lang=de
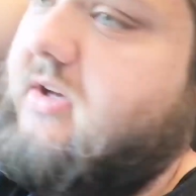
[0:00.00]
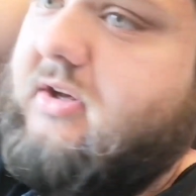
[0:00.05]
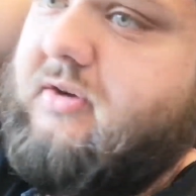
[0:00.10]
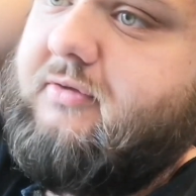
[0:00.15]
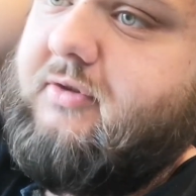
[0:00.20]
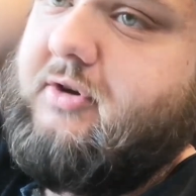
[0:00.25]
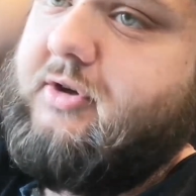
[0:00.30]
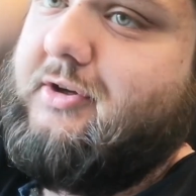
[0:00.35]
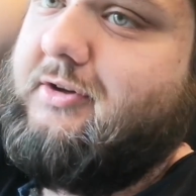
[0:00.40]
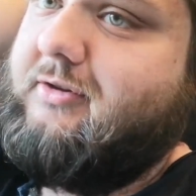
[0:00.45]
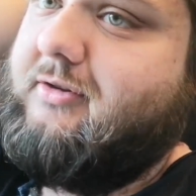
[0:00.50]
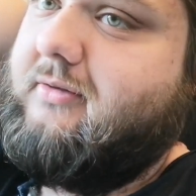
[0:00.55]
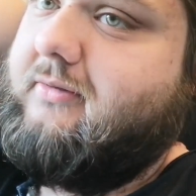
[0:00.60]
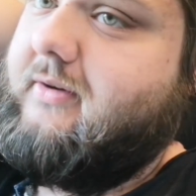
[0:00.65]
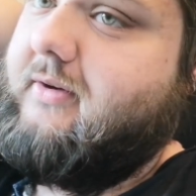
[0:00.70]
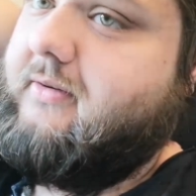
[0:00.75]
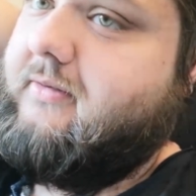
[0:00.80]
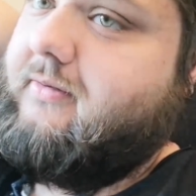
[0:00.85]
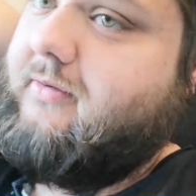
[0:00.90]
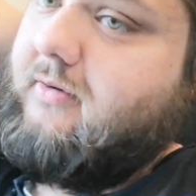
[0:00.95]
Ich werde da
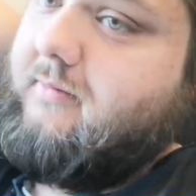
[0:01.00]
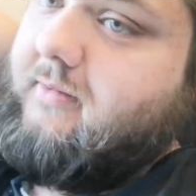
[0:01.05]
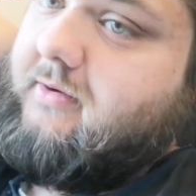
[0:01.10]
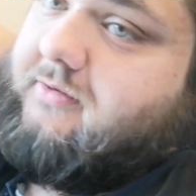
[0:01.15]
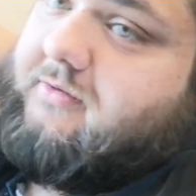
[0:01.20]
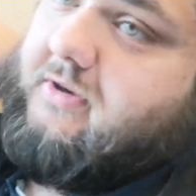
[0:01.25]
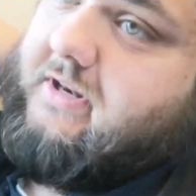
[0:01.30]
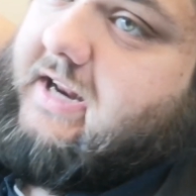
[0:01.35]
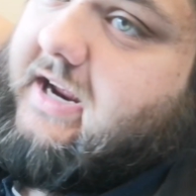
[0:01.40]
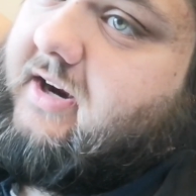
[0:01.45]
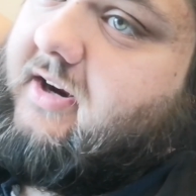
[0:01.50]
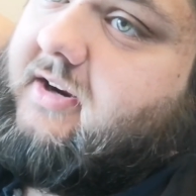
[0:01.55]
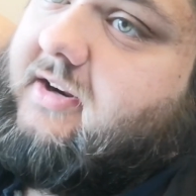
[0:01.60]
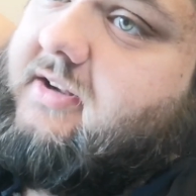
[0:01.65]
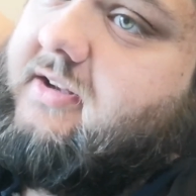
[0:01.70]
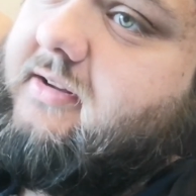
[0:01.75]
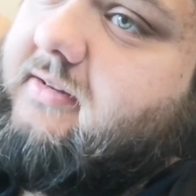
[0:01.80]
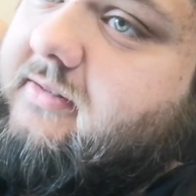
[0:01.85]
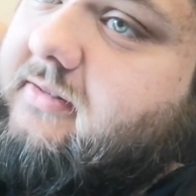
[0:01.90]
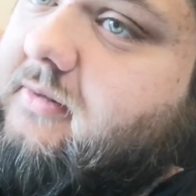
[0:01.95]
sowas von mir so ein
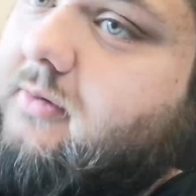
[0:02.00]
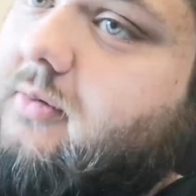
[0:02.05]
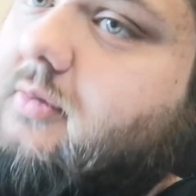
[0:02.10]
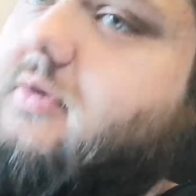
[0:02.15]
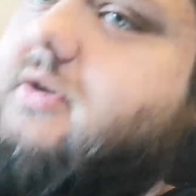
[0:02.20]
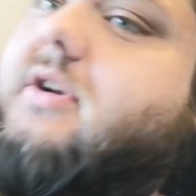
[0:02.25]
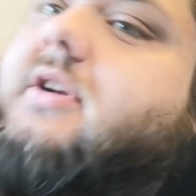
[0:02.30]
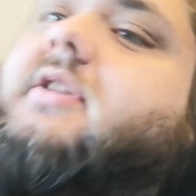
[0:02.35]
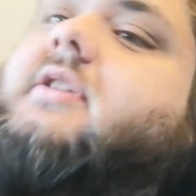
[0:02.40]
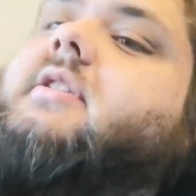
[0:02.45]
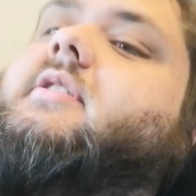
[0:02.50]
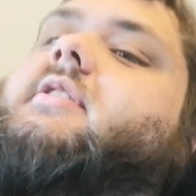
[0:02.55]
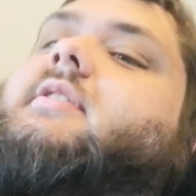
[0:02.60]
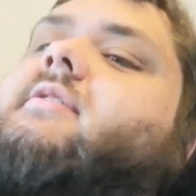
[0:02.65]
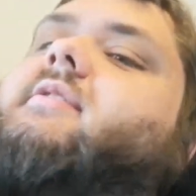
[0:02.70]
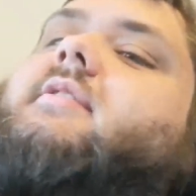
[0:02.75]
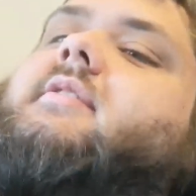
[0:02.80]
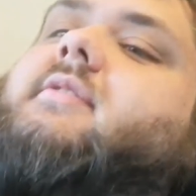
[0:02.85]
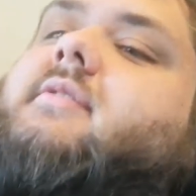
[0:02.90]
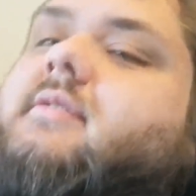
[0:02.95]
Nackenkissen holen.
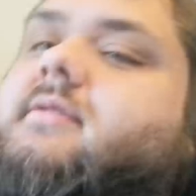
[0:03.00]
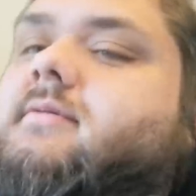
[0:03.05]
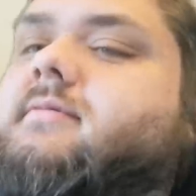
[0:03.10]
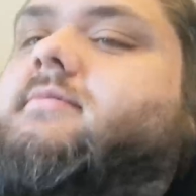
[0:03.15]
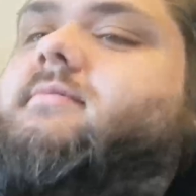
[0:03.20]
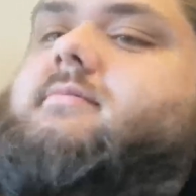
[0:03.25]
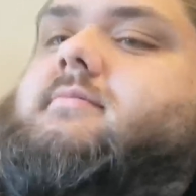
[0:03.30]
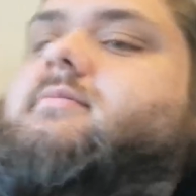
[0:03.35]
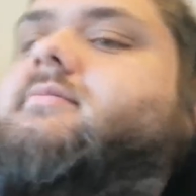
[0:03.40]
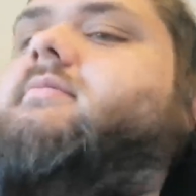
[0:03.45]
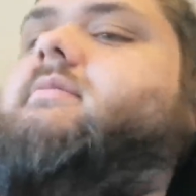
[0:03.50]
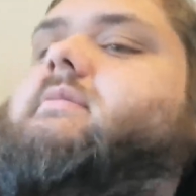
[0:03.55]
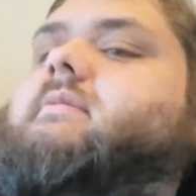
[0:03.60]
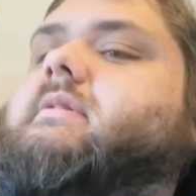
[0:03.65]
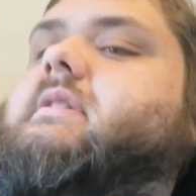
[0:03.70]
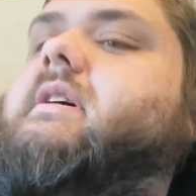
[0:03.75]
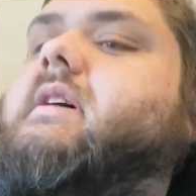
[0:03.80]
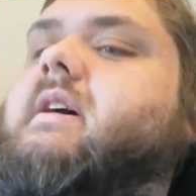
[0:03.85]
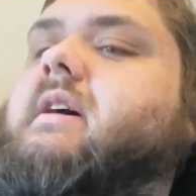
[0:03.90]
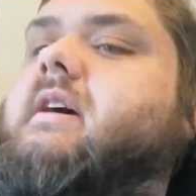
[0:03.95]
Das ist.
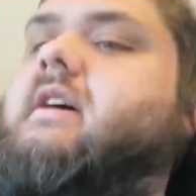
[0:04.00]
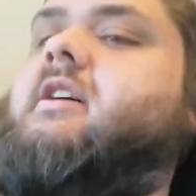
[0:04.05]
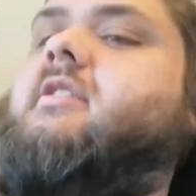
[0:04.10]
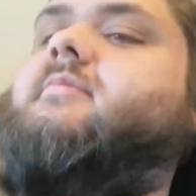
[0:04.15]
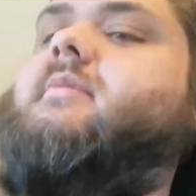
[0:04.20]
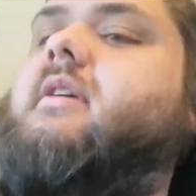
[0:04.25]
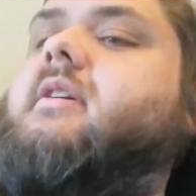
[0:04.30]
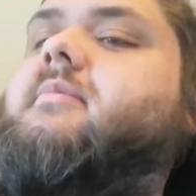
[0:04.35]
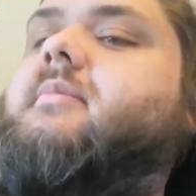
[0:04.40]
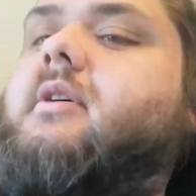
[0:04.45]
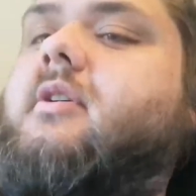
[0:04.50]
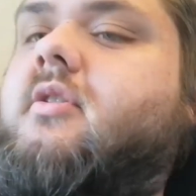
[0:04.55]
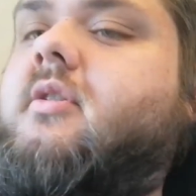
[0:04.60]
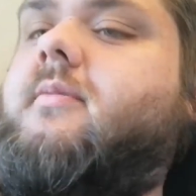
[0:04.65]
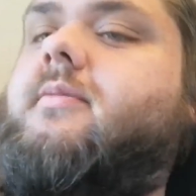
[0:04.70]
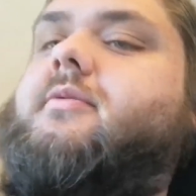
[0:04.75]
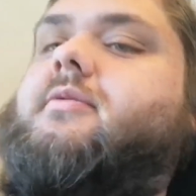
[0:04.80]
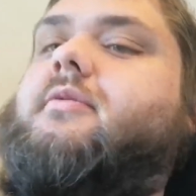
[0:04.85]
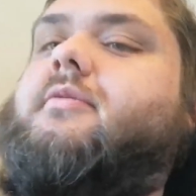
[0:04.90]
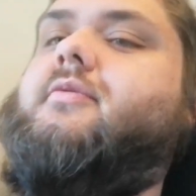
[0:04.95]
Erstmal ist mein
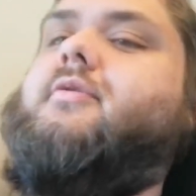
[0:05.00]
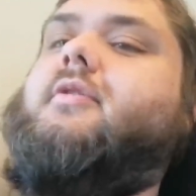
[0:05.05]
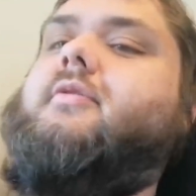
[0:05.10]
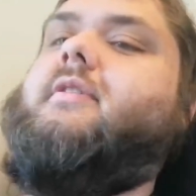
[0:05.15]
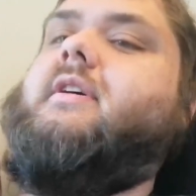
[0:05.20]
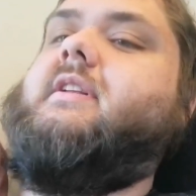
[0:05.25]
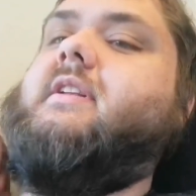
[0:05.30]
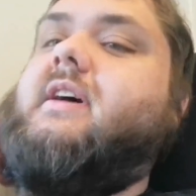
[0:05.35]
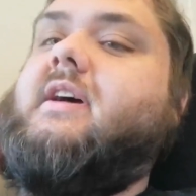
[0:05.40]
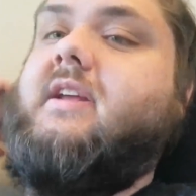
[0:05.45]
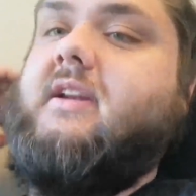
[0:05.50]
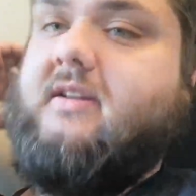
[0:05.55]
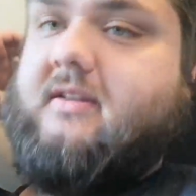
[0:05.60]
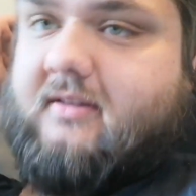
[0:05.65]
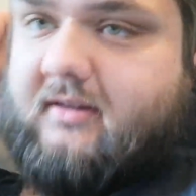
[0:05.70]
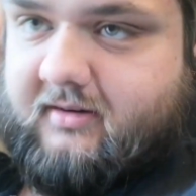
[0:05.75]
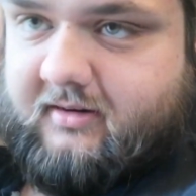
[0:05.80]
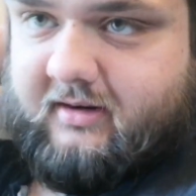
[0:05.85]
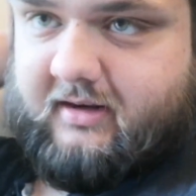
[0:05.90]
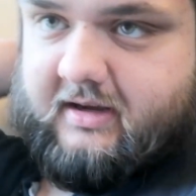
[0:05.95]
Kopf so voll weit nach
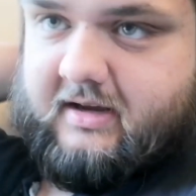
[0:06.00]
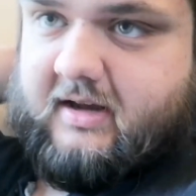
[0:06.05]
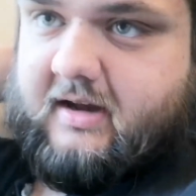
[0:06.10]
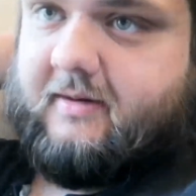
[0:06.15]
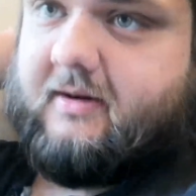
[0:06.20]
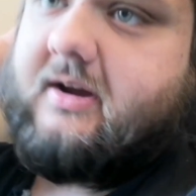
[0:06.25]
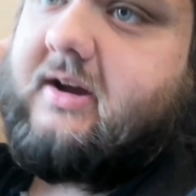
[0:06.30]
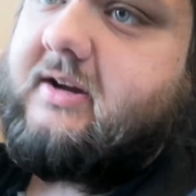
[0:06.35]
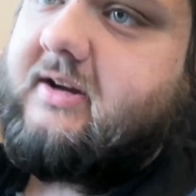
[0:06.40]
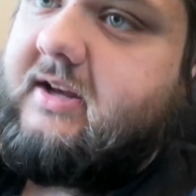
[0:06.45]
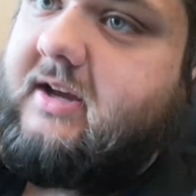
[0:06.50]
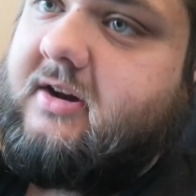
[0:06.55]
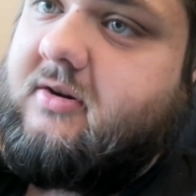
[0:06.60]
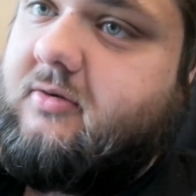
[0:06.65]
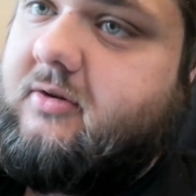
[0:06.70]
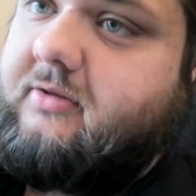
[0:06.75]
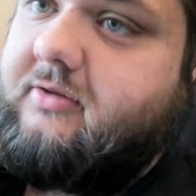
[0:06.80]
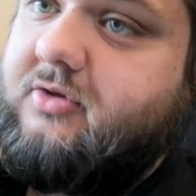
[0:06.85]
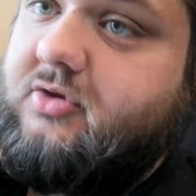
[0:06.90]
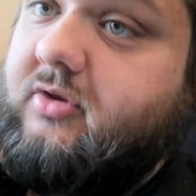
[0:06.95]
hinten. Da kann ich eine
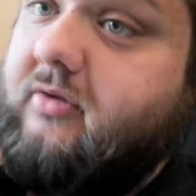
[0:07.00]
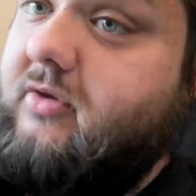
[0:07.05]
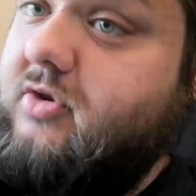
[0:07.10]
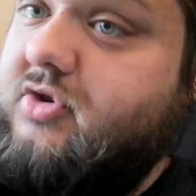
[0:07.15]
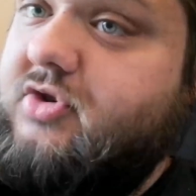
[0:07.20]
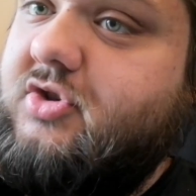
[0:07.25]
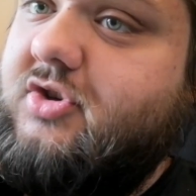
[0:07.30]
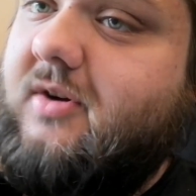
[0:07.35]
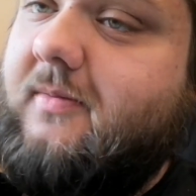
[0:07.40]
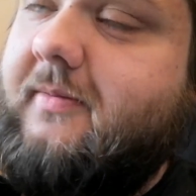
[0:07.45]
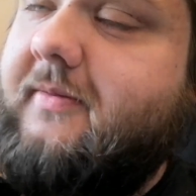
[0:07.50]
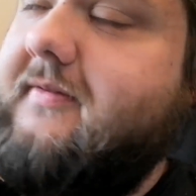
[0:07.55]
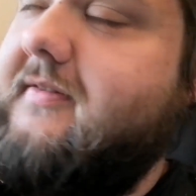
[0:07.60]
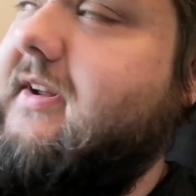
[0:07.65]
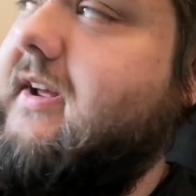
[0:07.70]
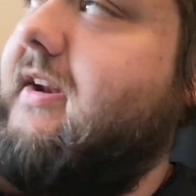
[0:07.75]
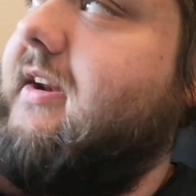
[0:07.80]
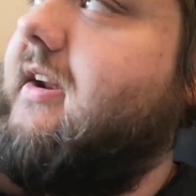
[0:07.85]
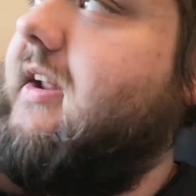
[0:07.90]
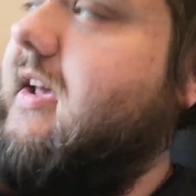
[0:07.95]
Jacke oder so
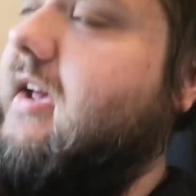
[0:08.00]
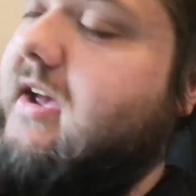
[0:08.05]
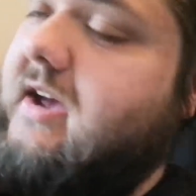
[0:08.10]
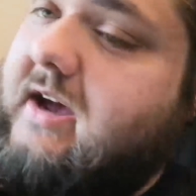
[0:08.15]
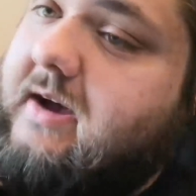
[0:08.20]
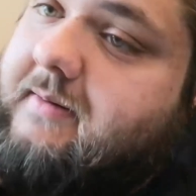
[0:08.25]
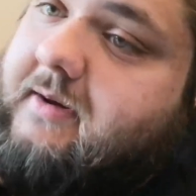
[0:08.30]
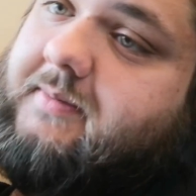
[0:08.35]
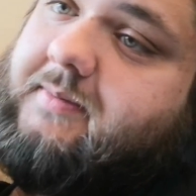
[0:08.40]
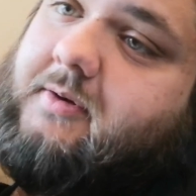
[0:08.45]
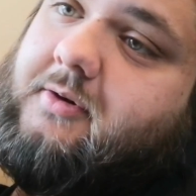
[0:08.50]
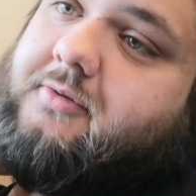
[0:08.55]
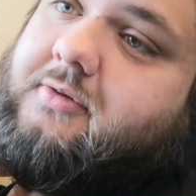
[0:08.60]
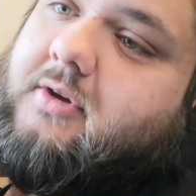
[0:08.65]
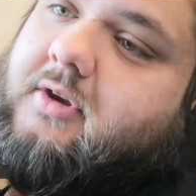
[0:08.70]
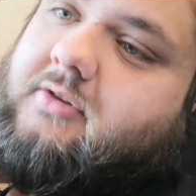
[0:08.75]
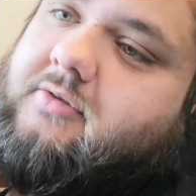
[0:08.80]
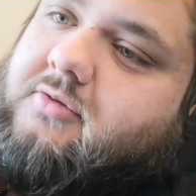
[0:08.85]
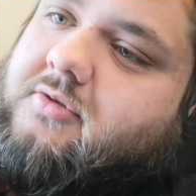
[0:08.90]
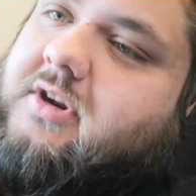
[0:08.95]
zwischenstopfen dann. Weil ich brauche
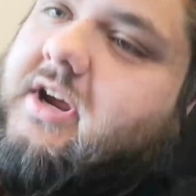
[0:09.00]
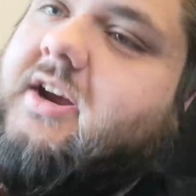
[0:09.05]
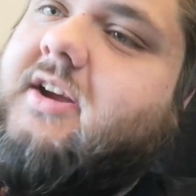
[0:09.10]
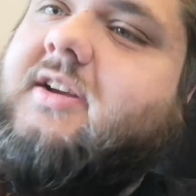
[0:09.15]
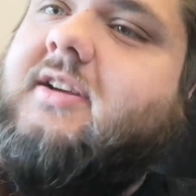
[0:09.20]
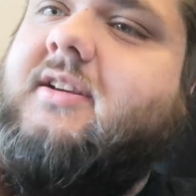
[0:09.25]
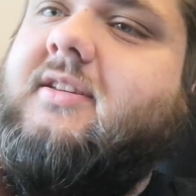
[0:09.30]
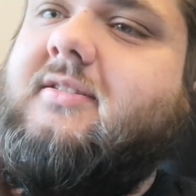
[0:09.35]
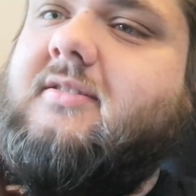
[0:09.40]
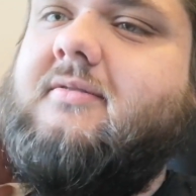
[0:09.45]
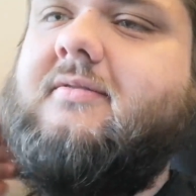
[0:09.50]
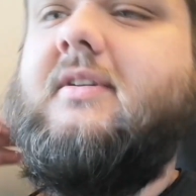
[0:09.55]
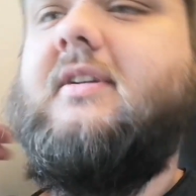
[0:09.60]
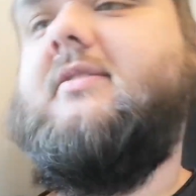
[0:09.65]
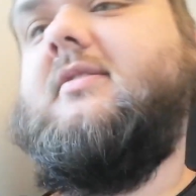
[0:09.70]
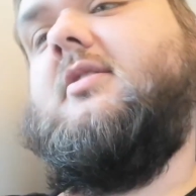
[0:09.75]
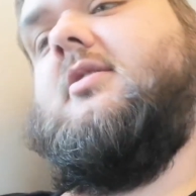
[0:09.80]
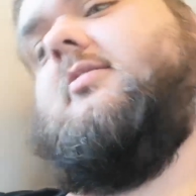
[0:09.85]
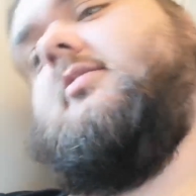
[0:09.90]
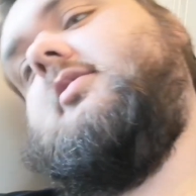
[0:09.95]
so eh so ein Nackenkissen,
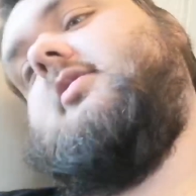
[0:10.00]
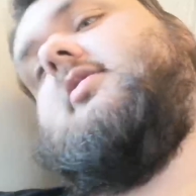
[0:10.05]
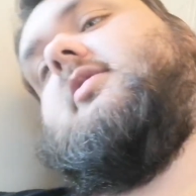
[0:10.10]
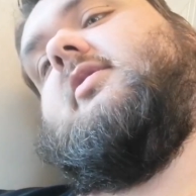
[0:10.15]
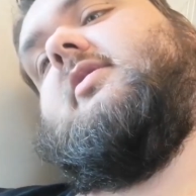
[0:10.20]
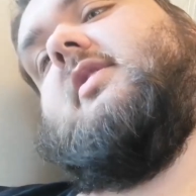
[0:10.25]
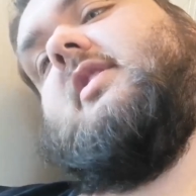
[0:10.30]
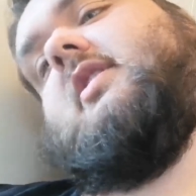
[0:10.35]
wär's, dann können wir so zur